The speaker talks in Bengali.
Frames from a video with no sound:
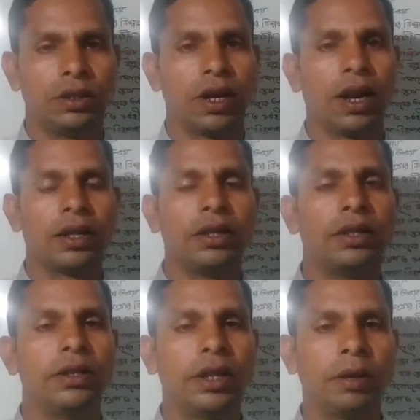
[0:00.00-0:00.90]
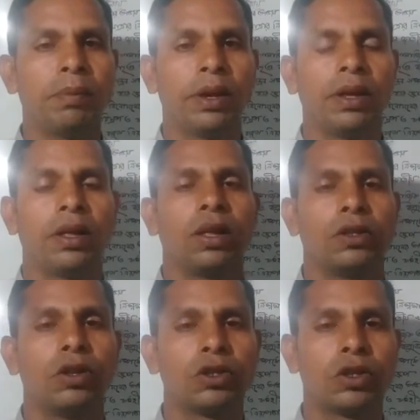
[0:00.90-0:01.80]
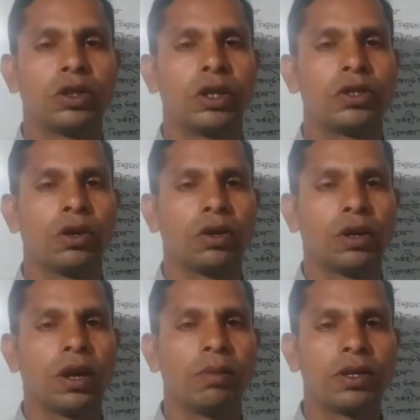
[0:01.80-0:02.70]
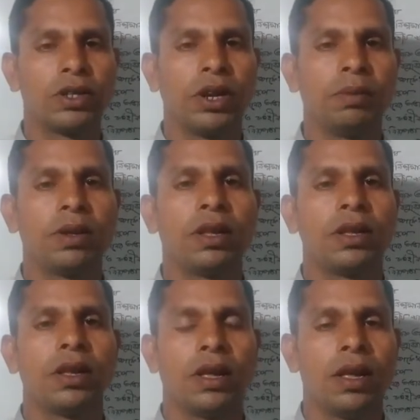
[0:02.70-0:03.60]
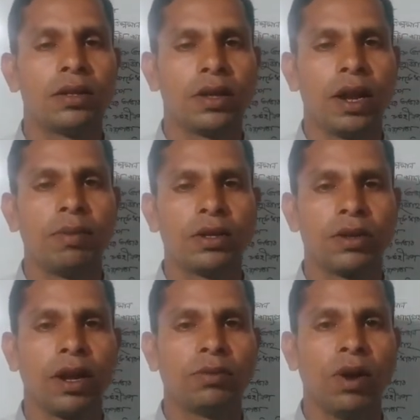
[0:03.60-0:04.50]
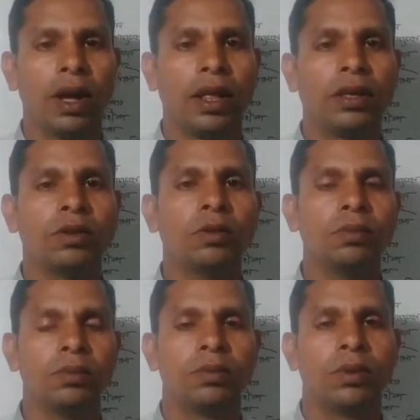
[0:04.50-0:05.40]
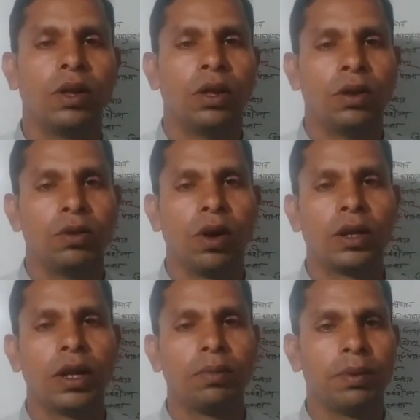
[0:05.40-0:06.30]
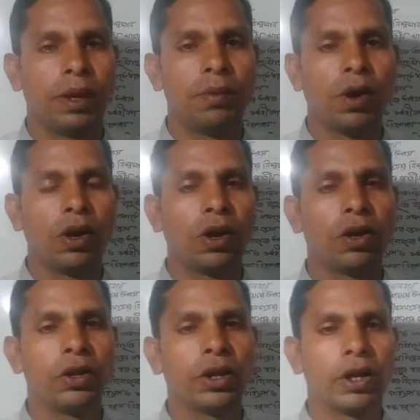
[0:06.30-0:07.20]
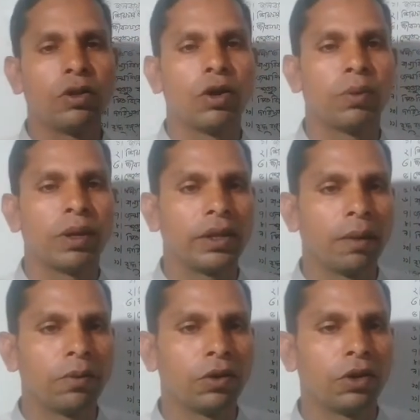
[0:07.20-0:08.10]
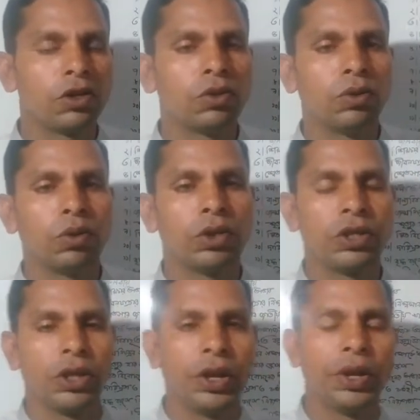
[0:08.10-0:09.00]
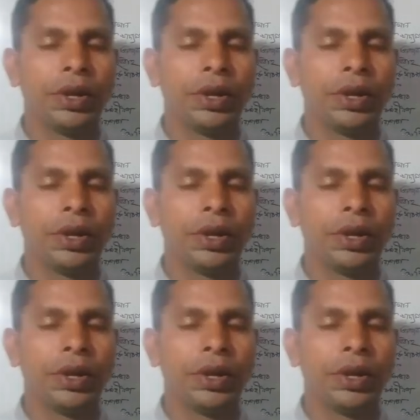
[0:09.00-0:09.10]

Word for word: যারা দেখবে দর্শকদের সকলকে আমার শ্রেণীভেদে সালাম আসসালাম আলাইকুম ও আদাব এবং অন্যান্যদেরকে ধন্যবাদ জ্ঞাপন করে শুরু করছি